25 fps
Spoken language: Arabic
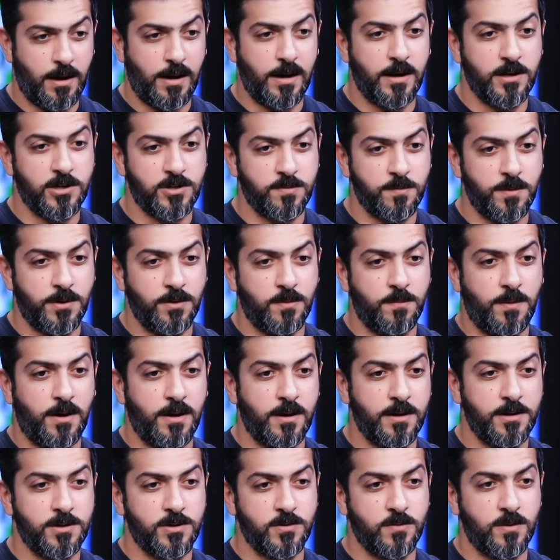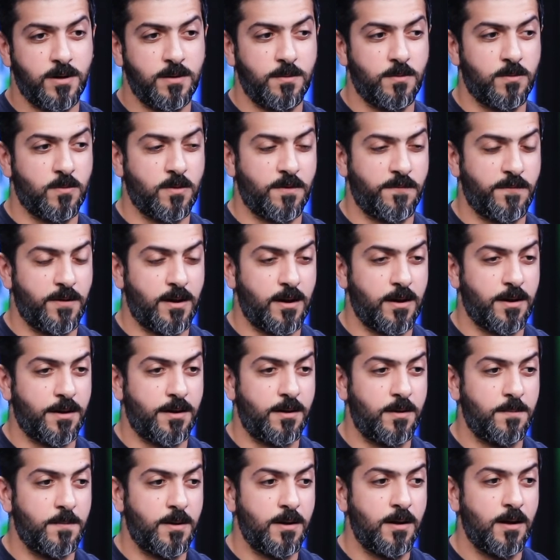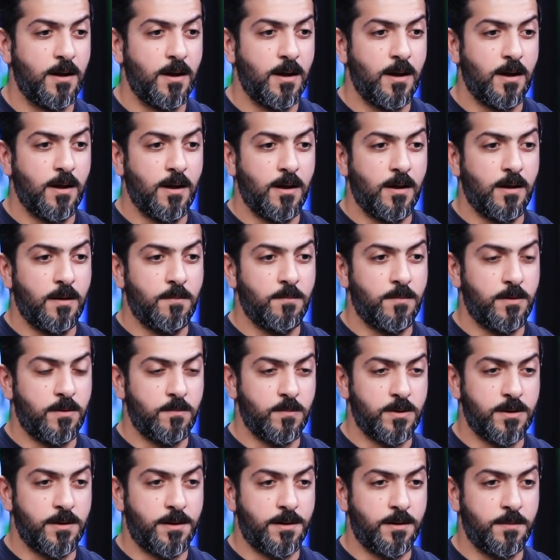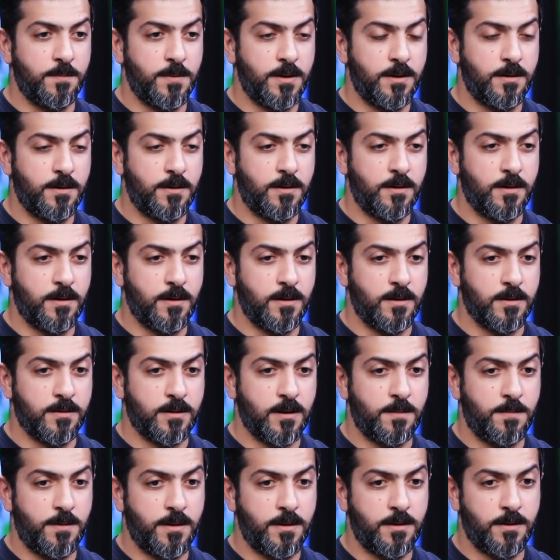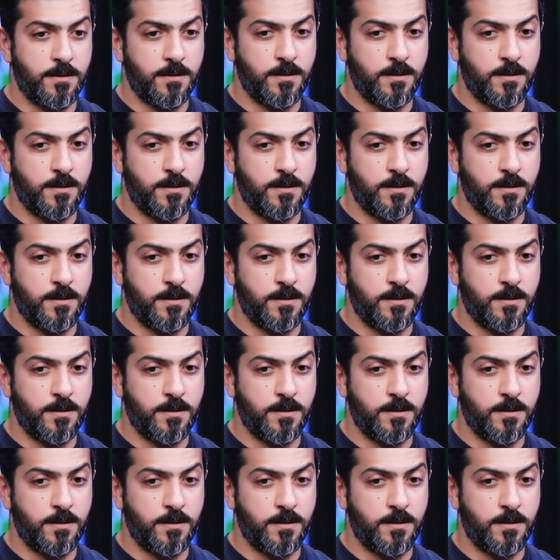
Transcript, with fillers: عايش منهم عايش واللي متوفي الله يرحمه من المدربين طبعا